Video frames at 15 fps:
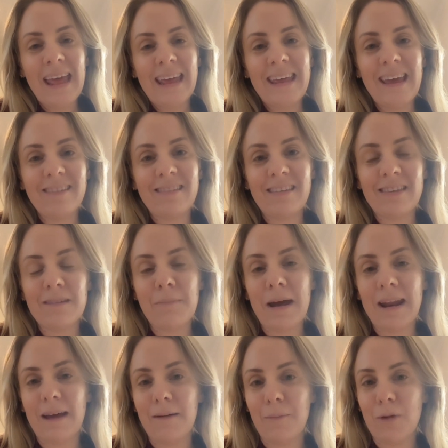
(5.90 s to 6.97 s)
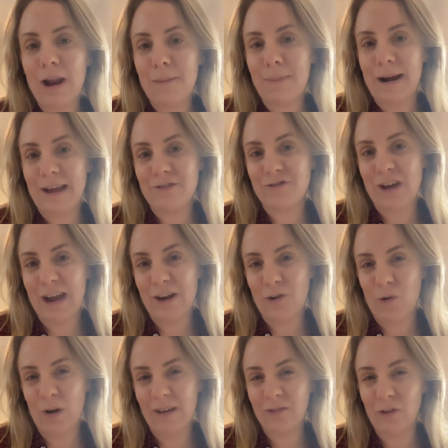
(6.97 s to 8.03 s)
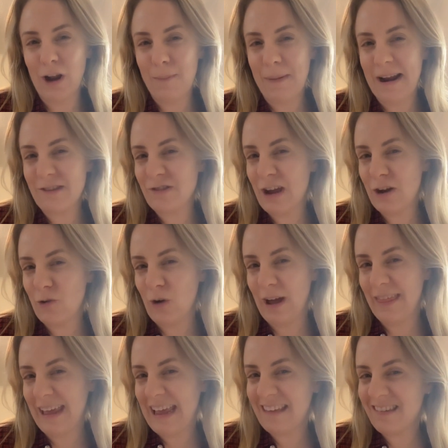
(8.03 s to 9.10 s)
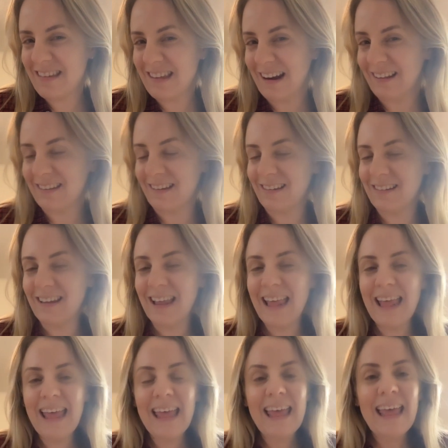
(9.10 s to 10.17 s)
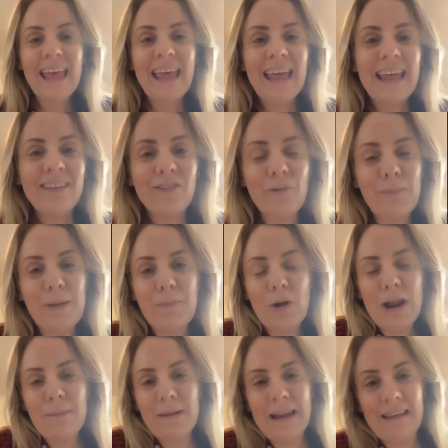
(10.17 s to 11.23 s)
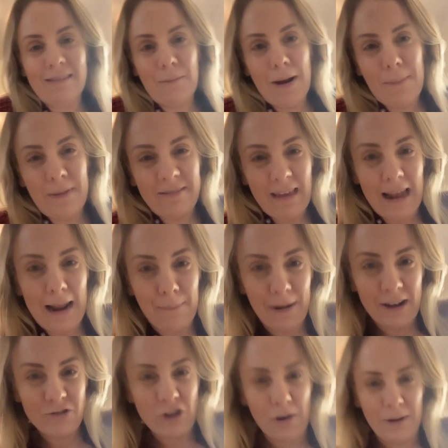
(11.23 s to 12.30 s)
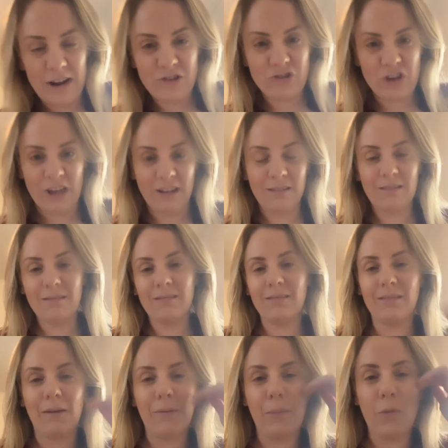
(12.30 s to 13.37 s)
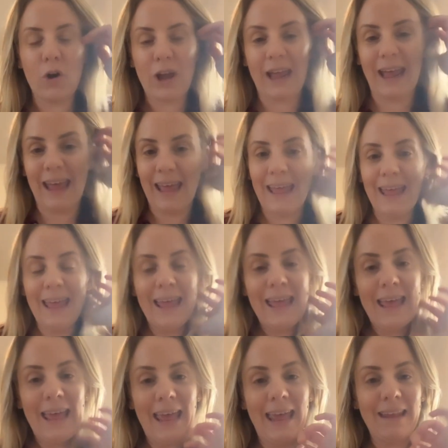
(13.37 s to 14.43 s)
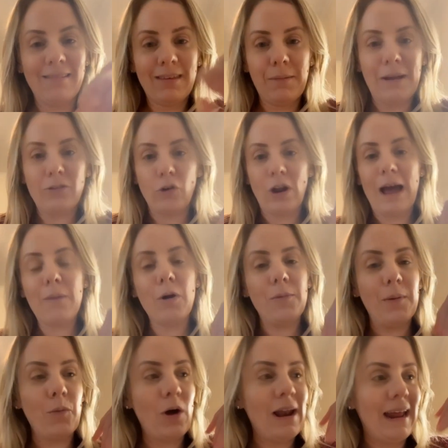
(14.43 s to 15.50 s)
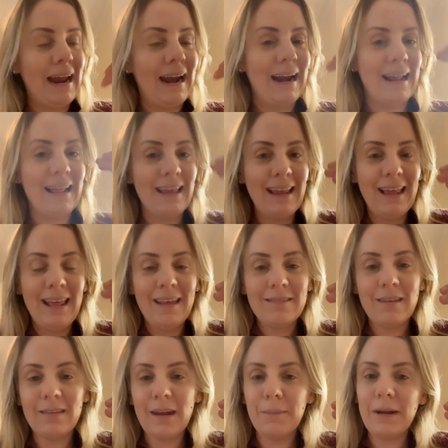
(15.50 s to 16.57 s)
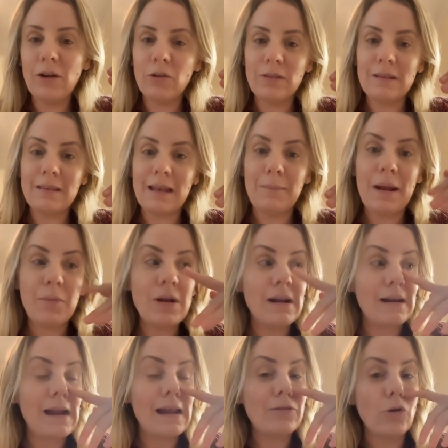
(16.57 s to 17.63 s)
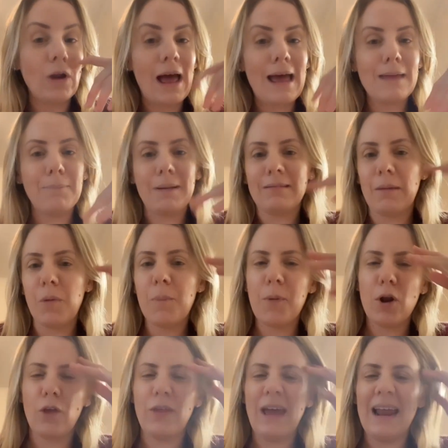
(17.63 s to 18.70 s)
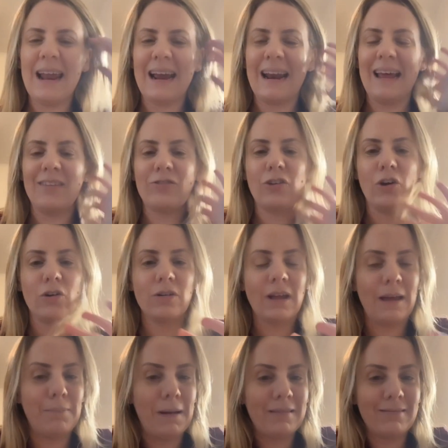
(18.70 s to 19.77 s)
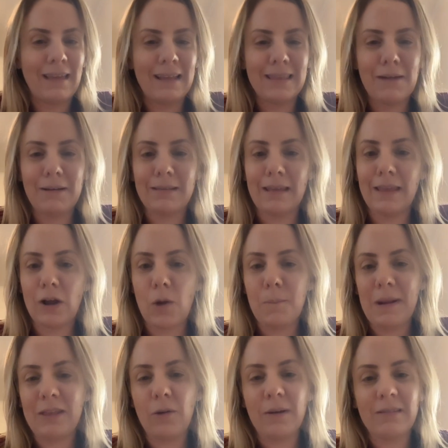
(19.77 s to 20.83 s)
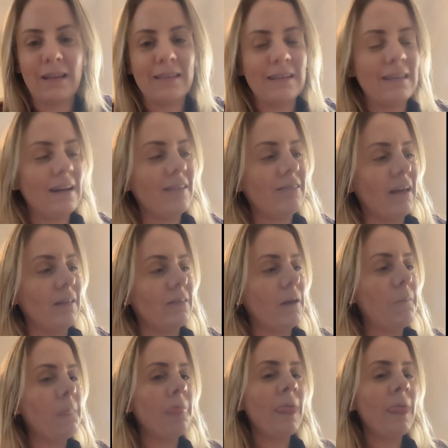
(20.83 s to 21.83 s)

Y esta semana vemos la Parashah Noah. La Parashah Noah, ¿de qué se trata? vimos la, semana pasada la Parashah Bereshit. Sabemos que en Sina Torah volvimos a leer, se terminó, terminamos de leer la Torah y pasamos por los días de la creación, que es bastante, bastante completo, bastante interesante.